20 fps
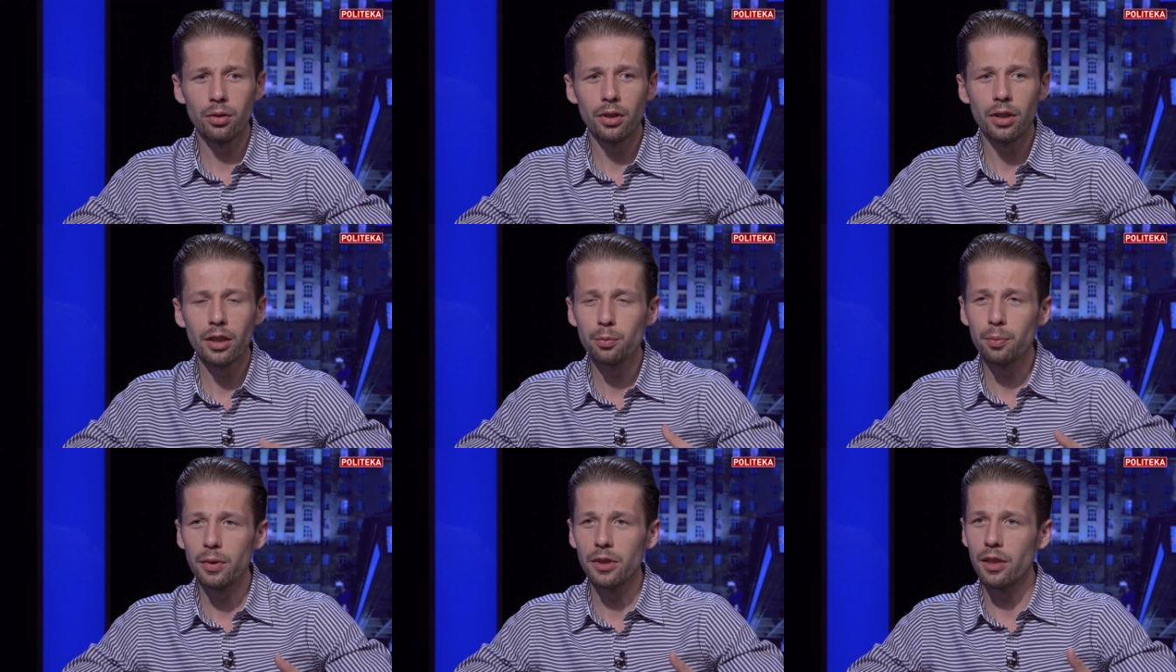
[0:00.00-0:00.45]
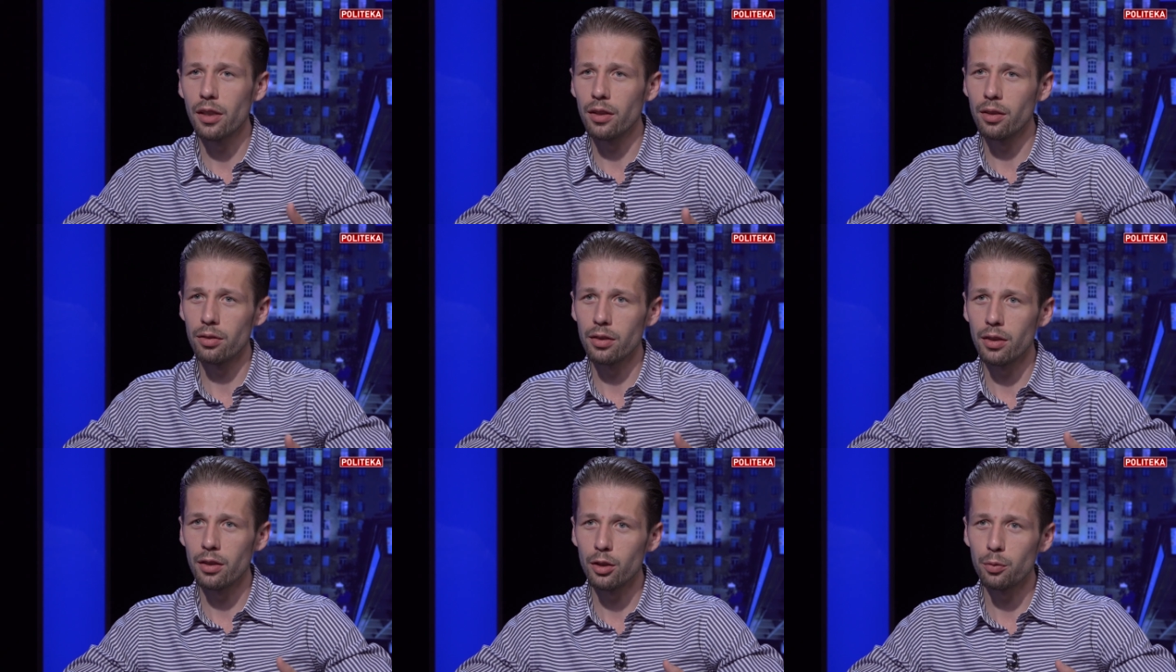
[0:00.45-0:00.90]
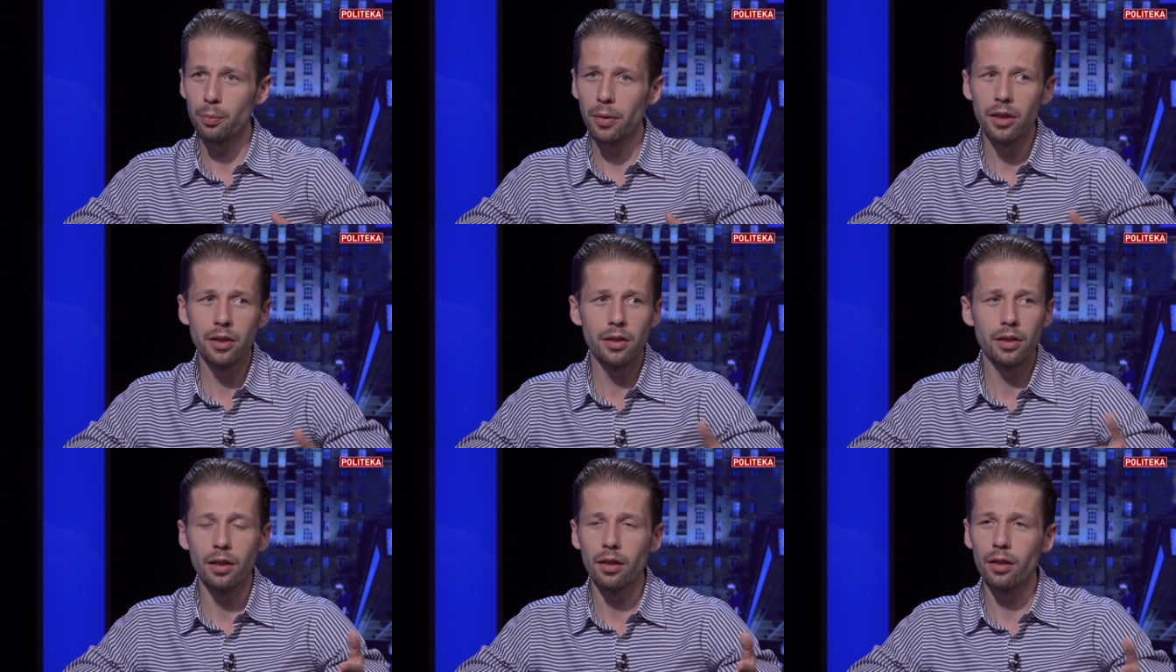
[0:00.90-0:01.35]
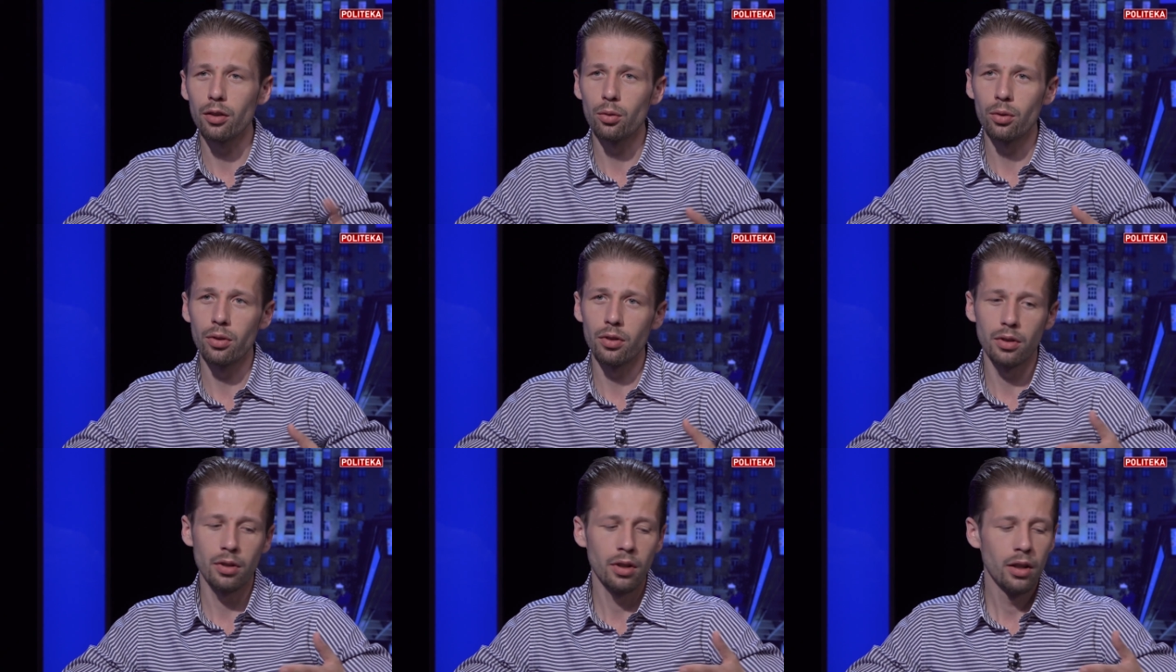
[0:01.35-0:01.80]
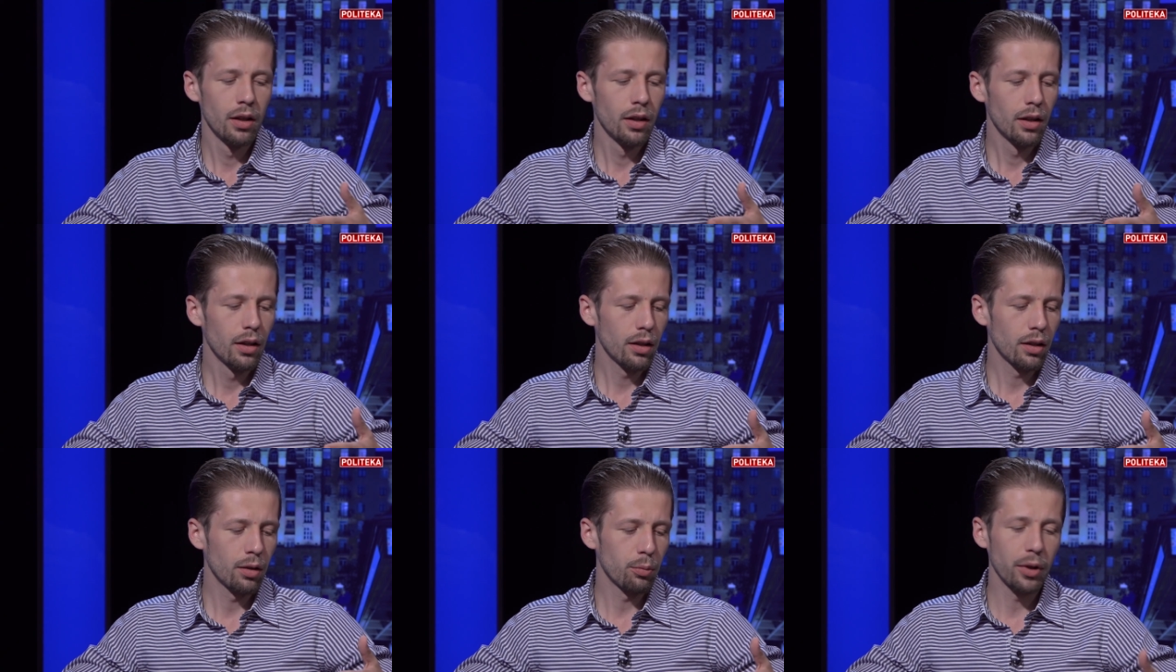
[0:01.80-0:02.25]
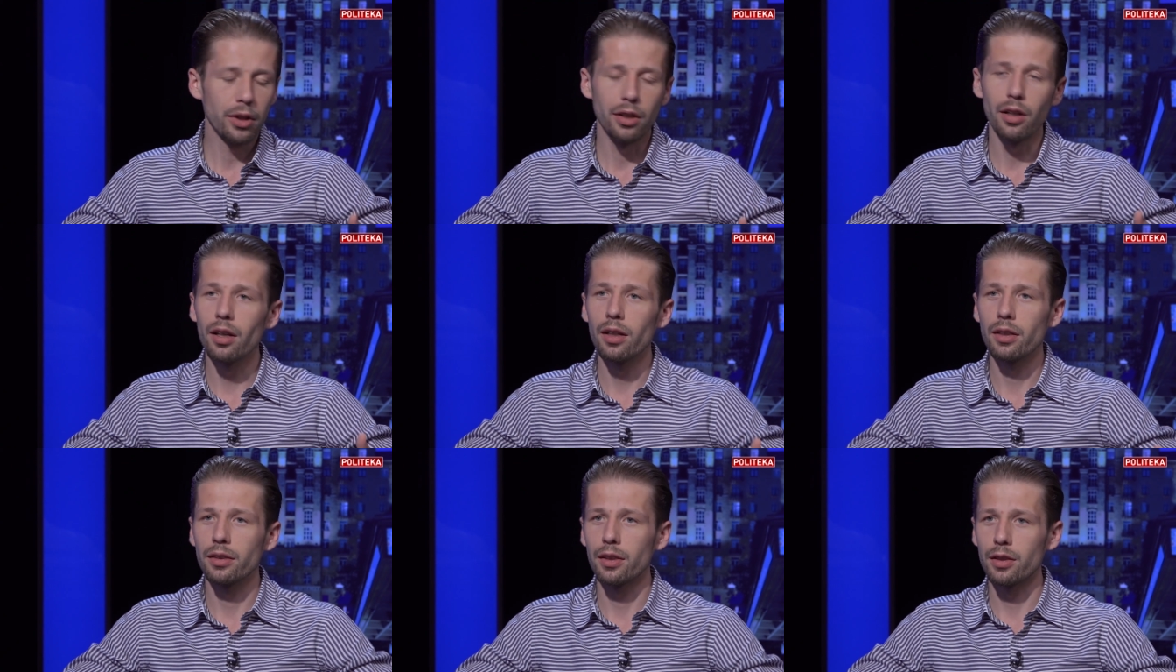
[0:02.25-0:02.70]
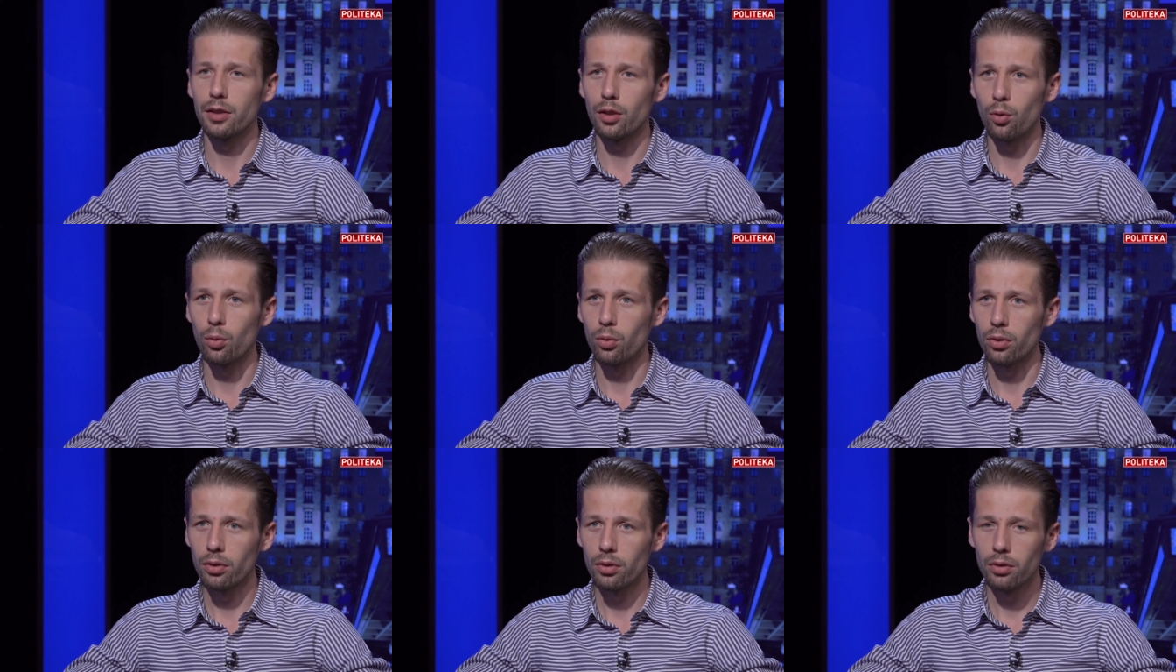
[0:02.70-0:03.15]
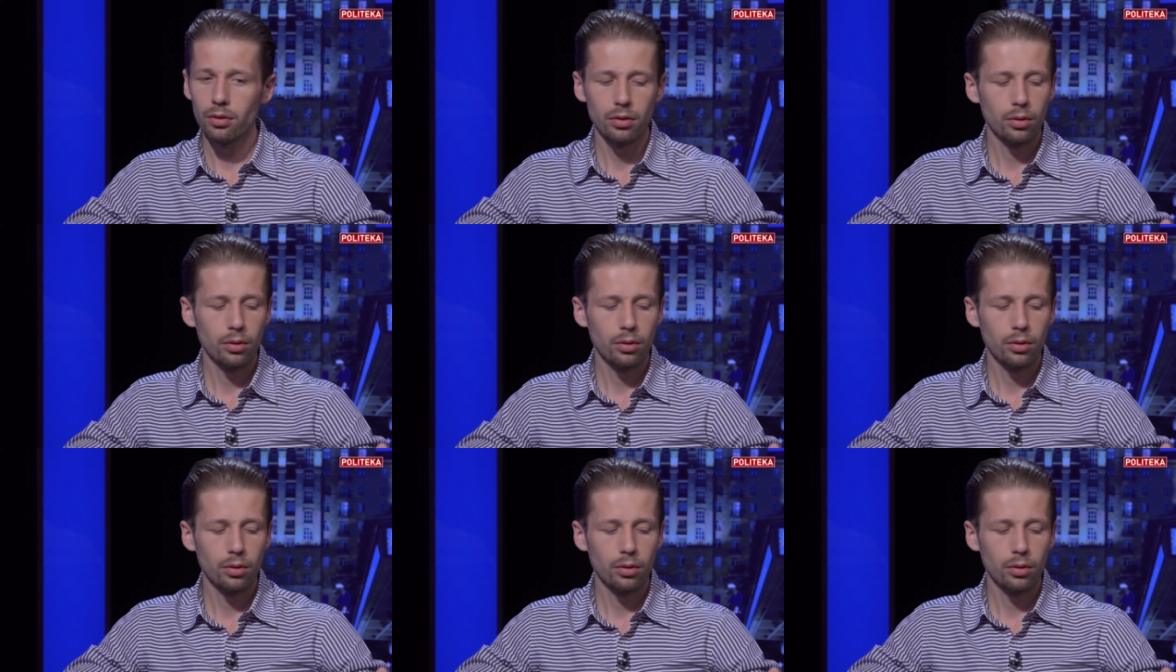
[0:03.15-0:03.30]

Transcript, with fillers: есть последовательность политика, которая определяется за год.